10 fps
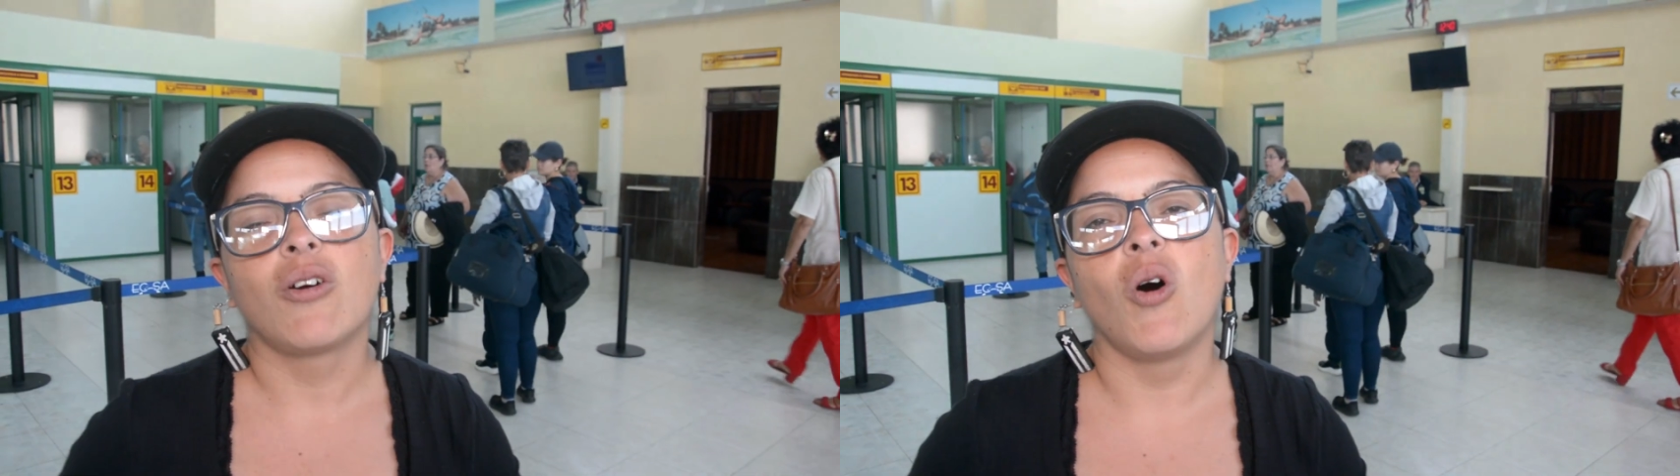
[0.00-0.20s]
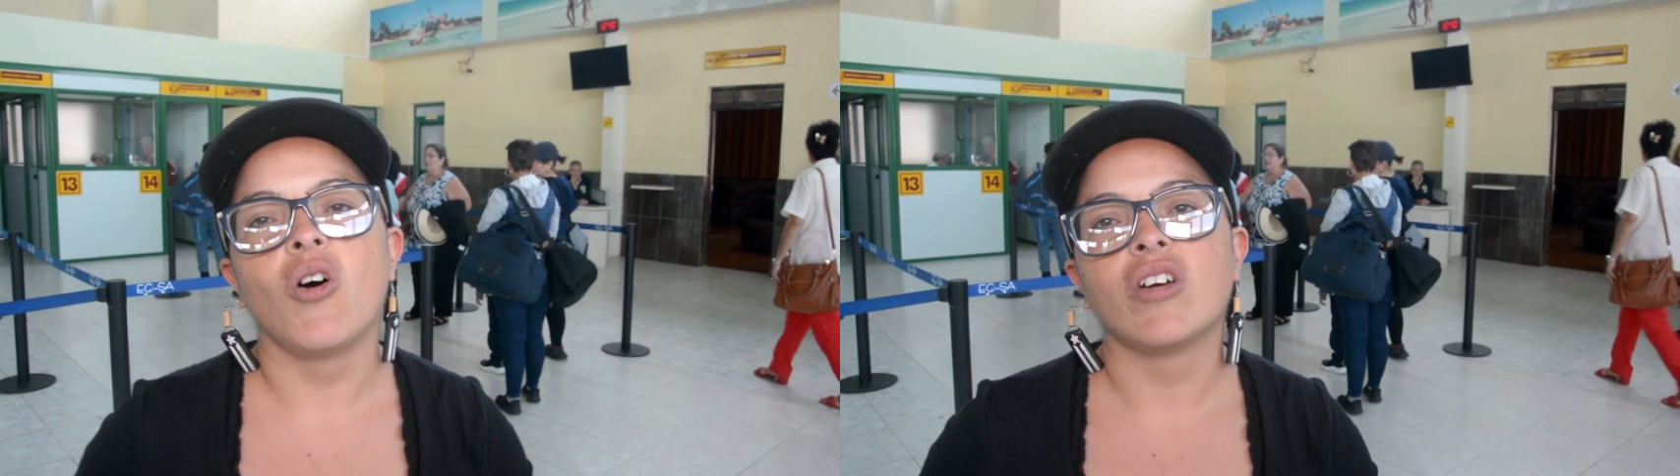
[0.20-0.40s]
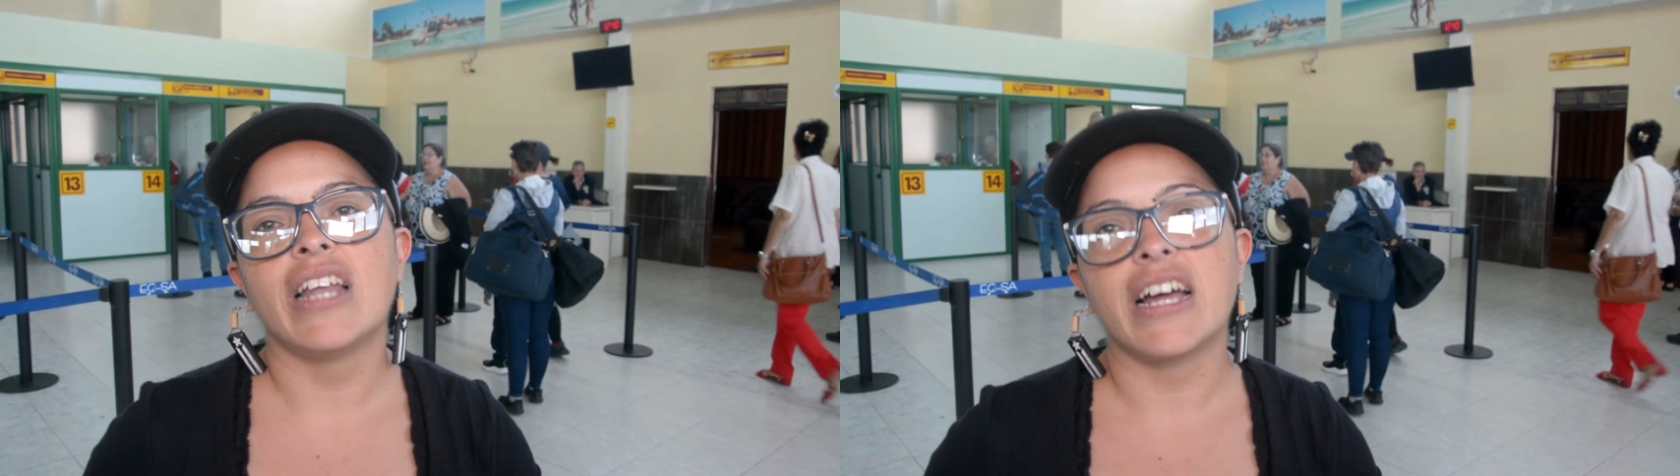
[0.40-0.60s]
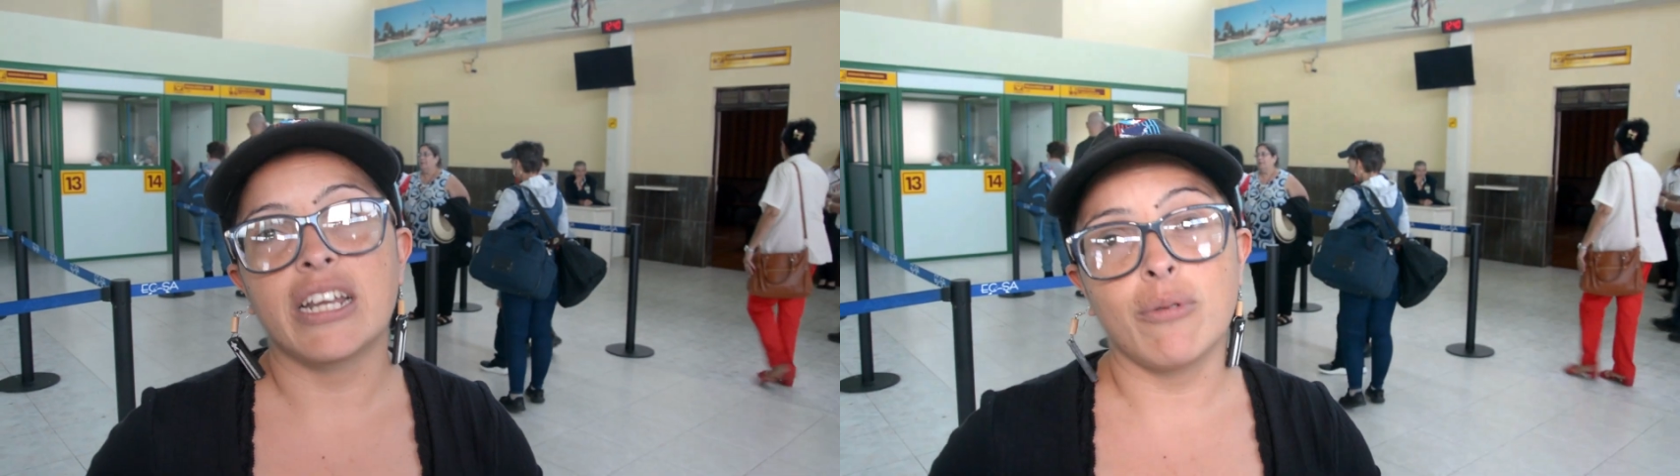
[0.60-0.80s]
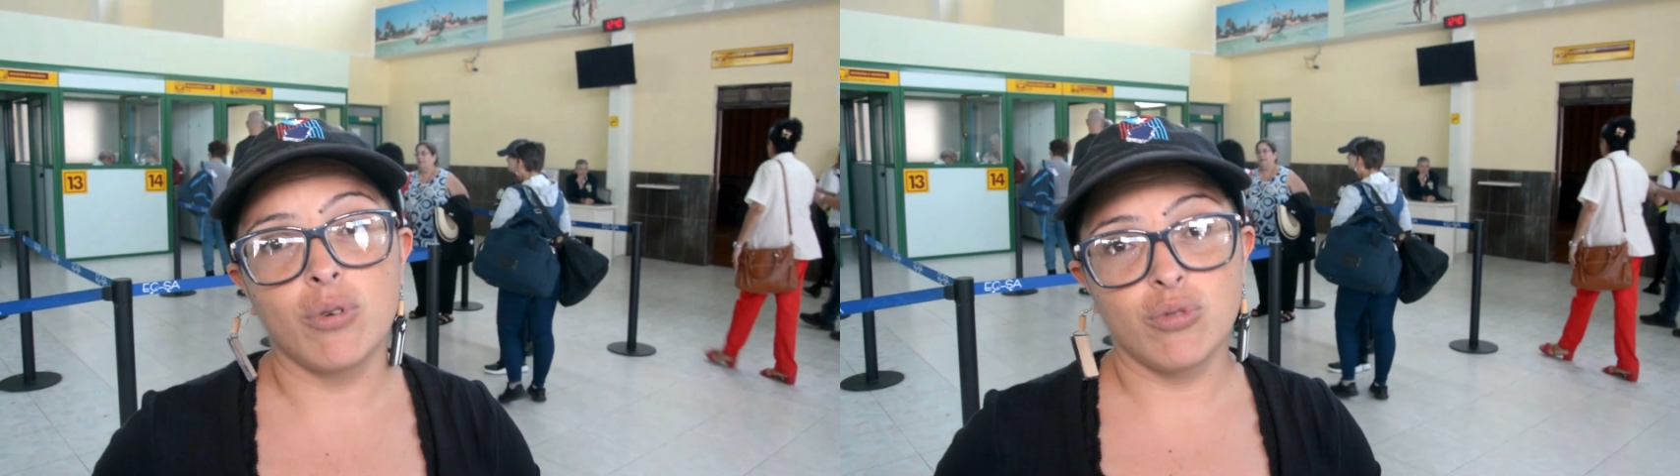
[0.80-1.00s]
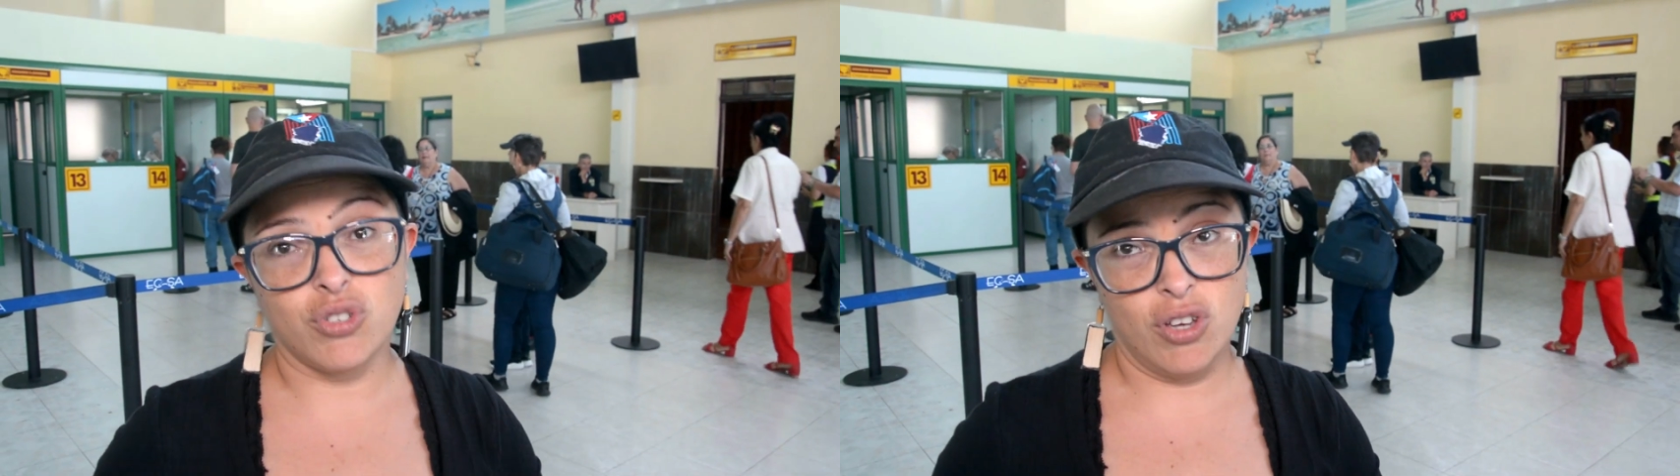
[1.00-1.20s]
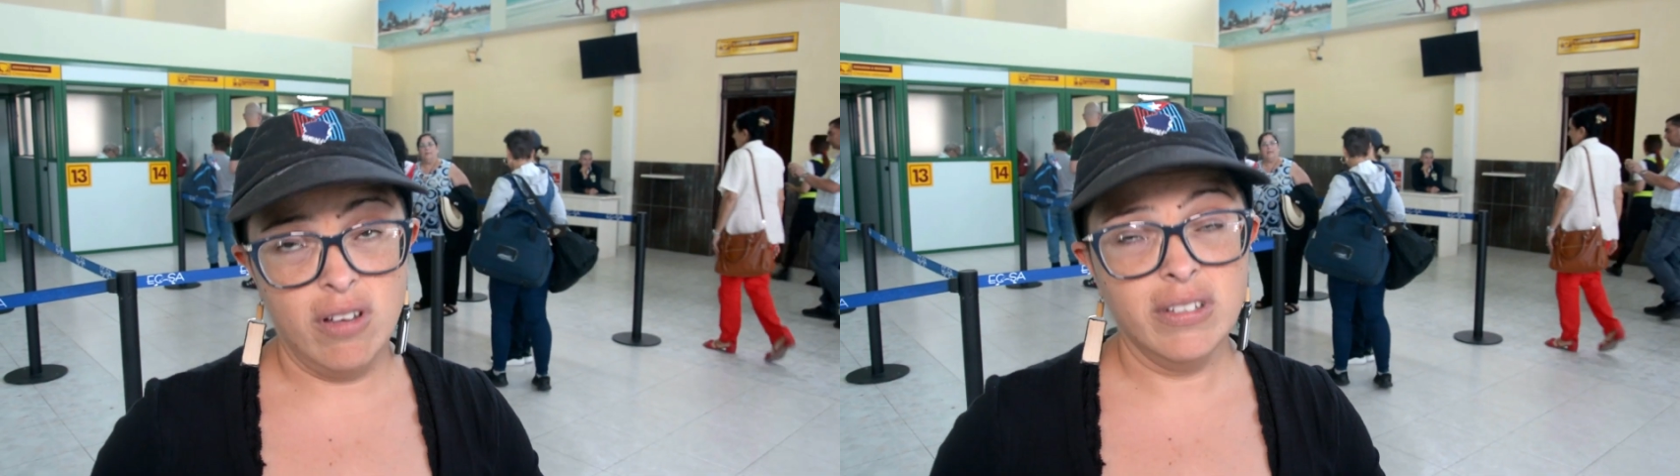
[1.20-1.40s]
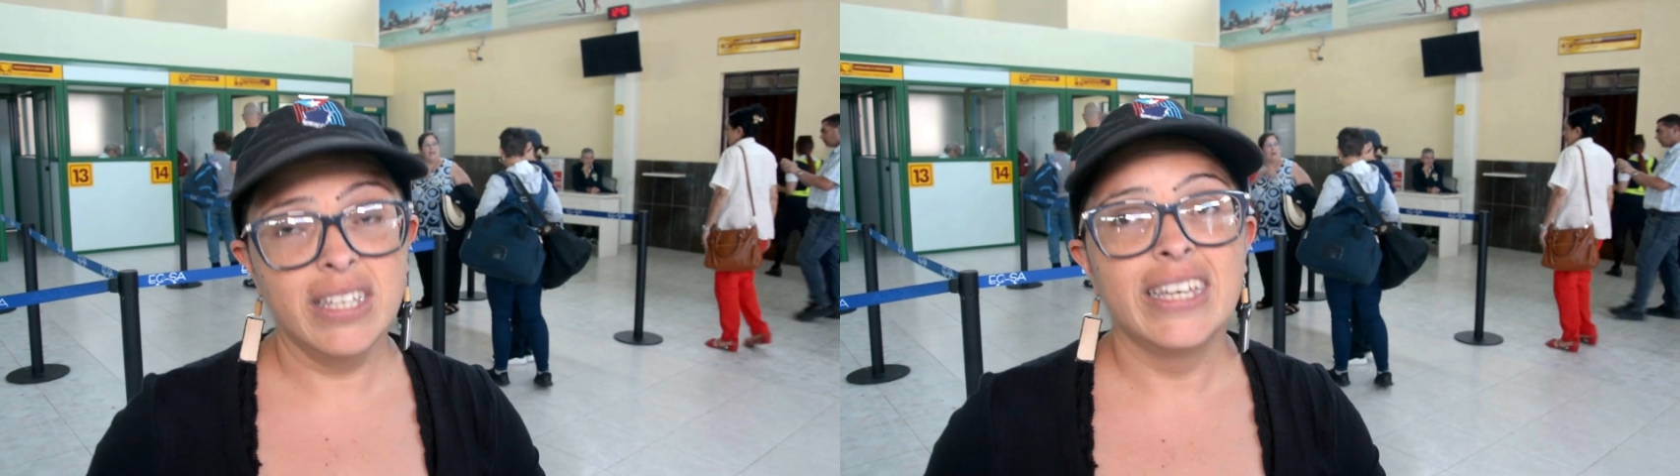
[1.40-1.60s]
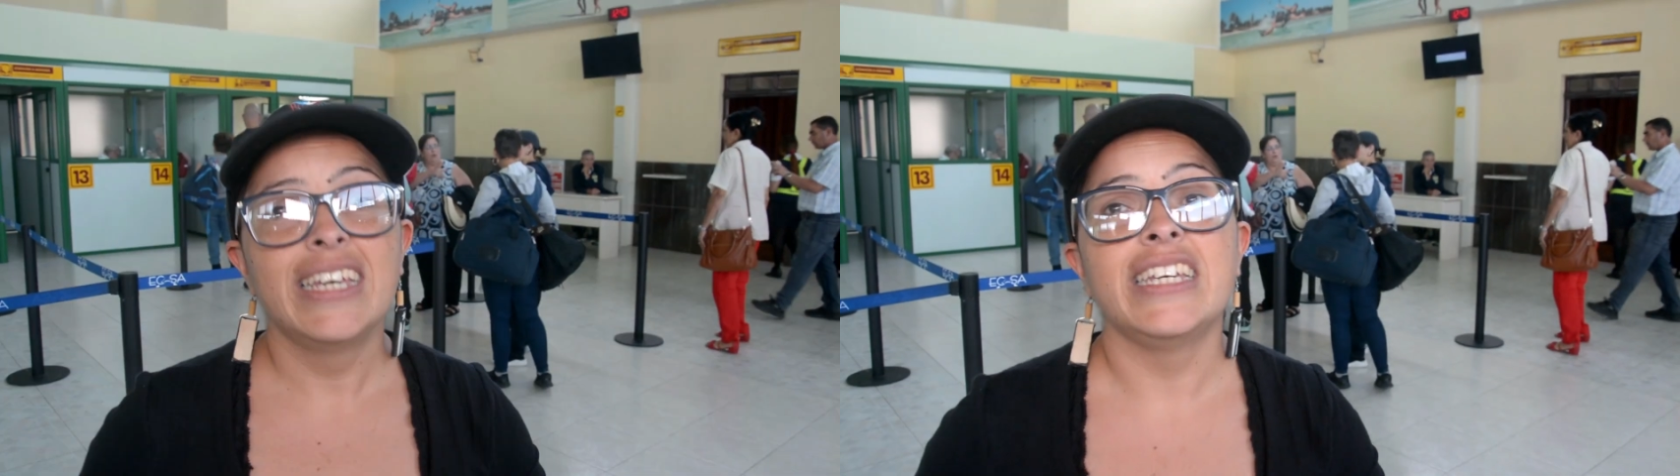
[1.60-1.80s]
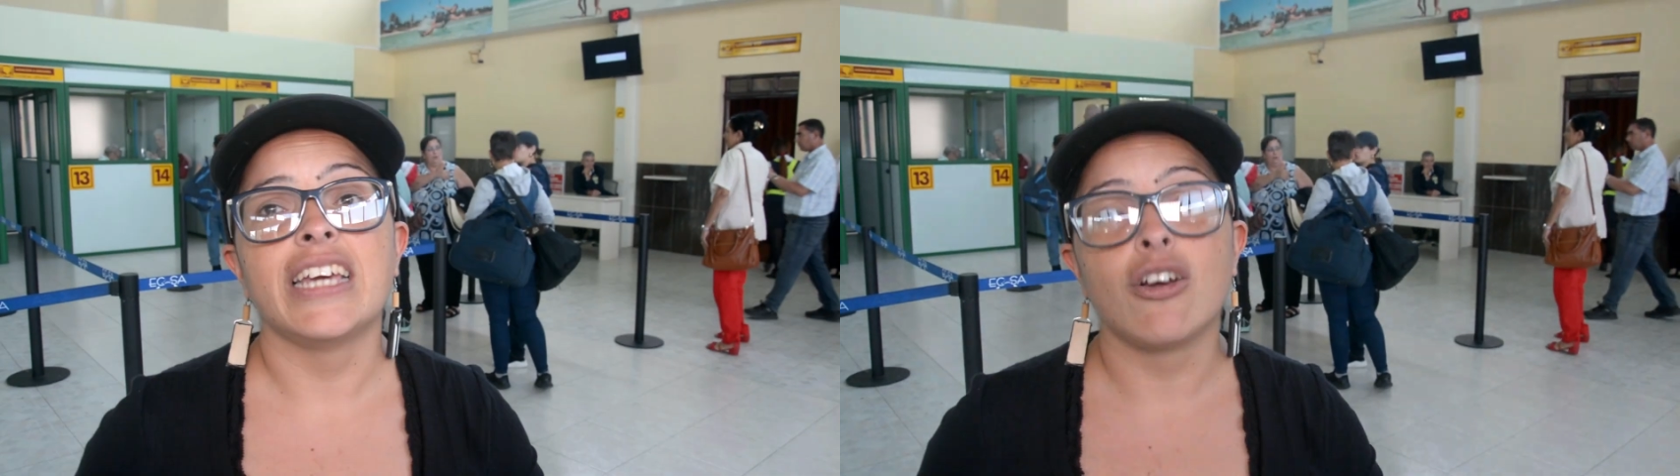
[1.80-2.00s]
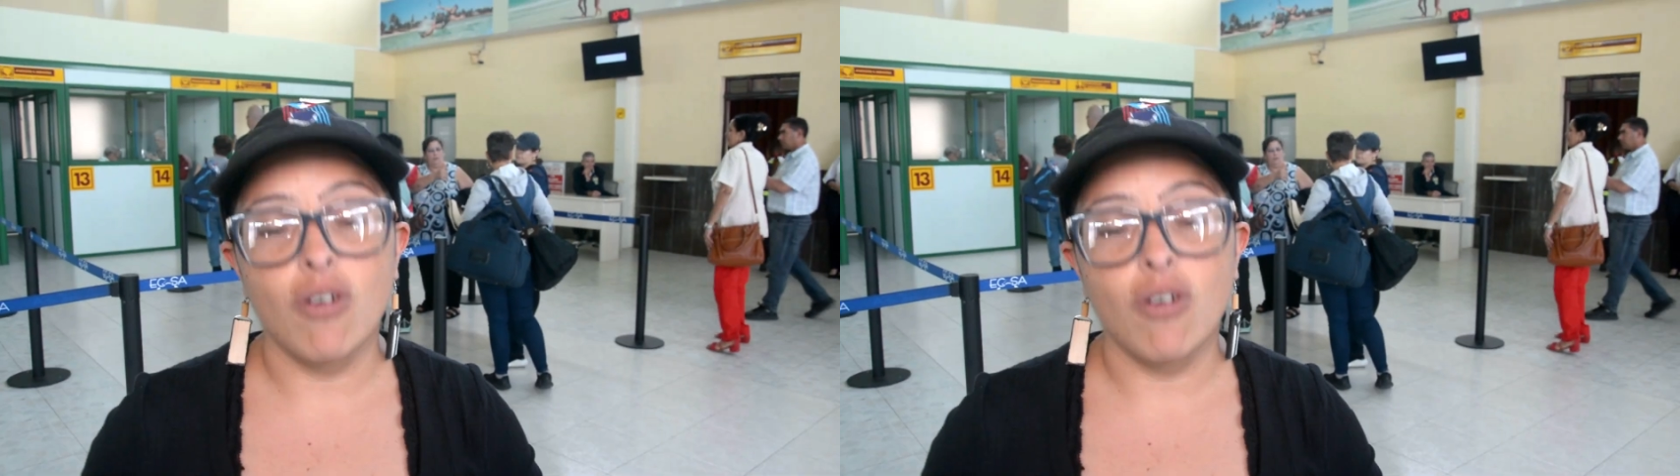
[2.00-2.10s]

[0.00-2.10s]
con la revolución y en